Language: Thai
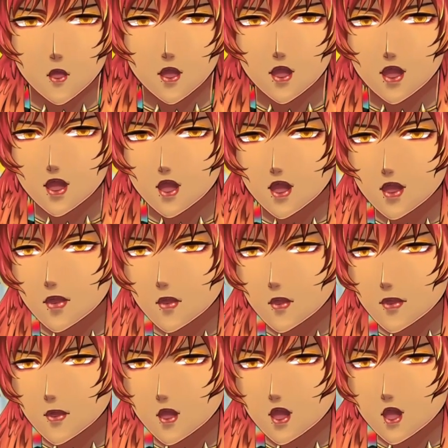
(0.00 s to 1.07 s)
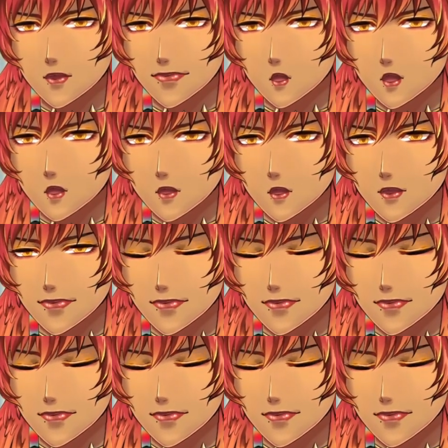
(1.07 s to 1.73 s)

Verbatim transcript: ๆ เราพยายามจนเรารู้สึกว่า